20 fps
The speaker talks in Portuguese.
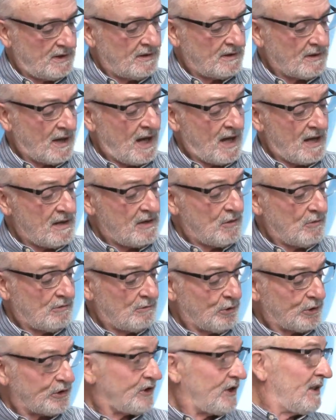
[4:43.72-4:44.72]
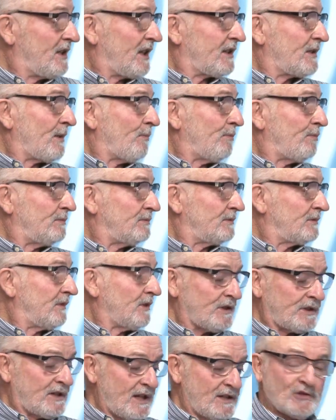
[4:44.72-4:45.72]
Ah, eu gostei desta,
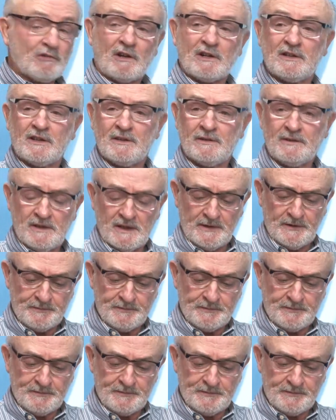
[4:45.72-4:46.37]
gostei disso aqui.